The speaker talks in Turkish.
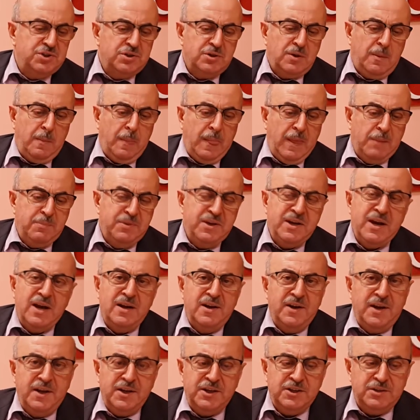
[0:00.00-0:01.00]
gitmiş.
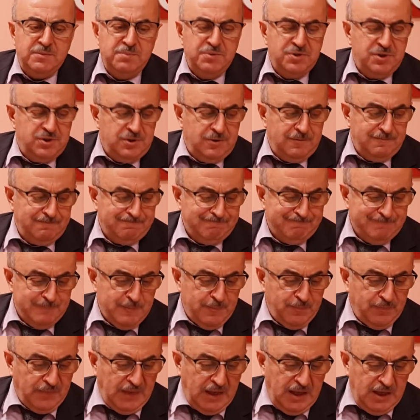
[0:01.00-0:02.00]
Bir yerlere
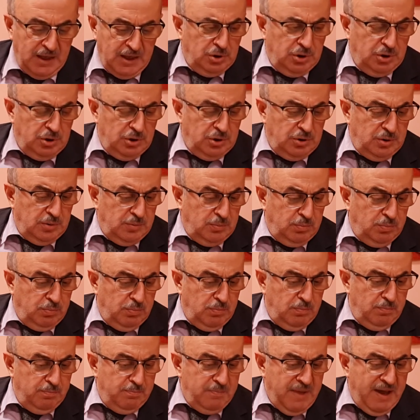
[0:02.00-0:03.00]
gitmiş. Bunun e,
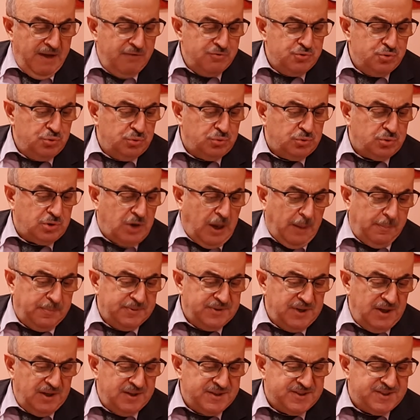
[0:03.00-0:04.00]

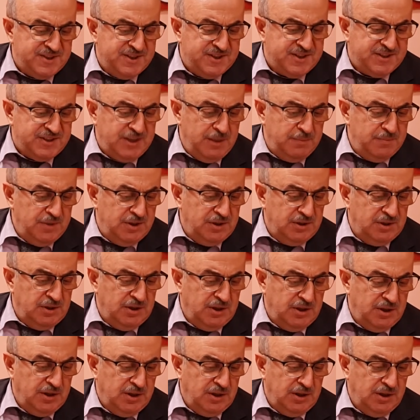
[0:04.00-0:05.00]
mevcut kapitalist
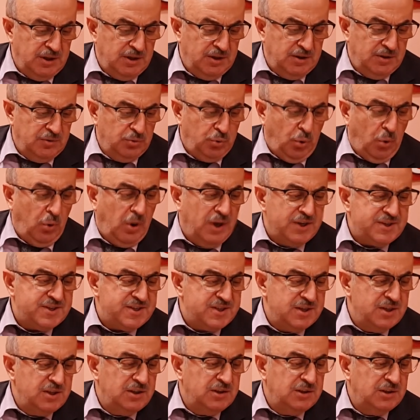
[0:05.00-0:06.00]
sistemin e,
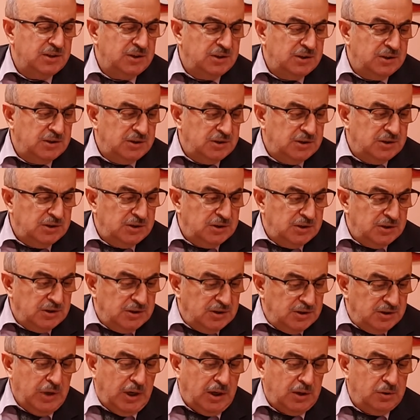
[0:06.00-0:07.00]
doğası
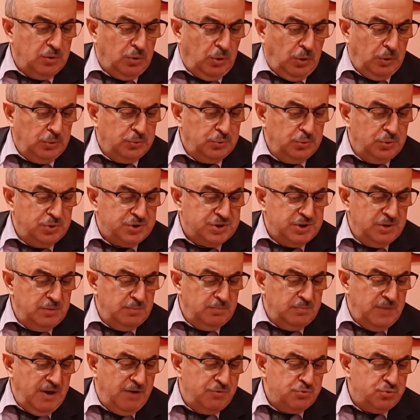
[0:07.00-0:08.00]
kar odaklı
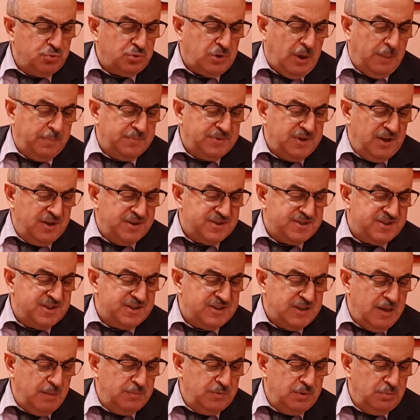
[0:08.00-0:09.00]
olduğu için mevcut
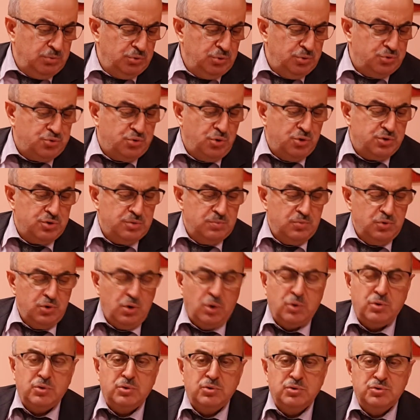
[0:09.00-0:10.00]
kapitalist sistemde bunun
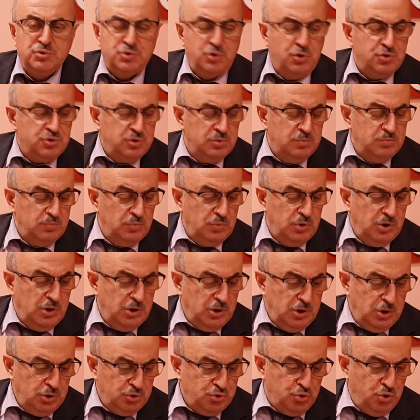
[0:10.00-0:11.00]
çözümü yok.
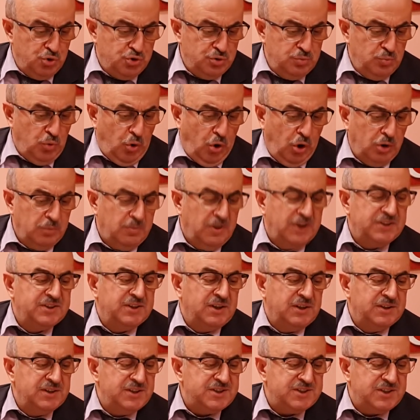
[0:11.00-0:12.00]
Çözüm çözümü
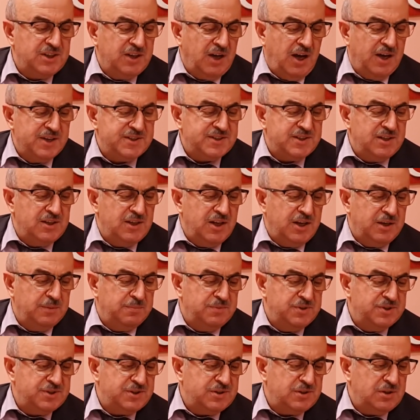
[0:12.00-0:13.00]
olmadığını
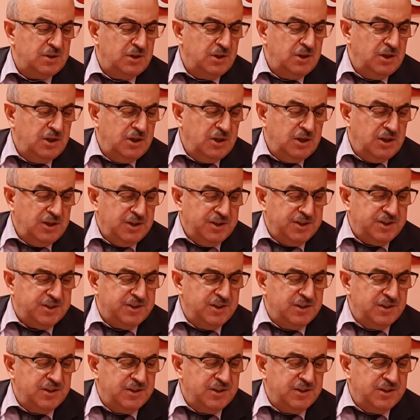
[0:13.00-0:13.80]
siyasilerimiz,